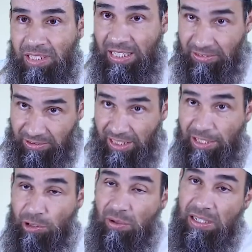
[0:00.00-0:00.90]
هذا
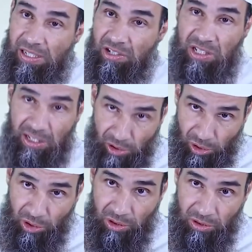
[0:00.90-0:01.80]
التغير اللي الناس
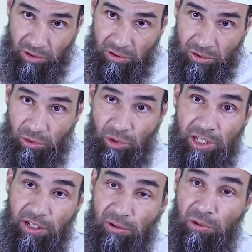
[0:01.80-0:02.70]
كيكرهوه
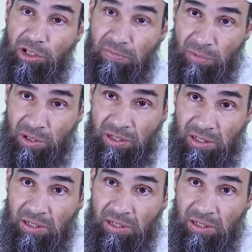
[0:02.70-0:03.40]
وكيكرهوا يشموه